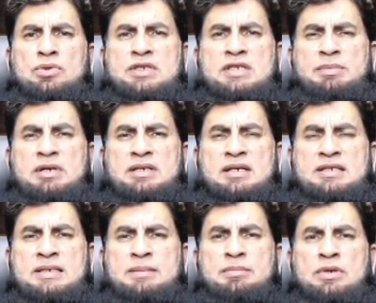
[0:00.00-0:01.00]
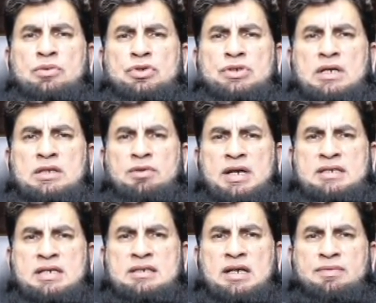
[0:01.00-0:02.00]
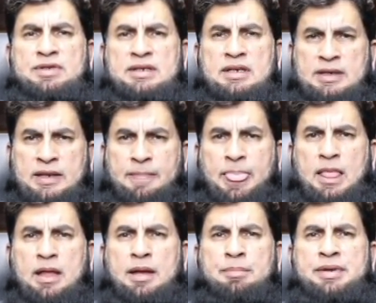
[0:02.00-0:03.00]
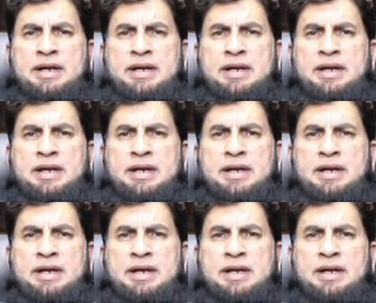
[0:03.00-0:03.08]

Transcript: तो इसके बाद जरासीम कुछ दवाई से साफ किया जाता है फिर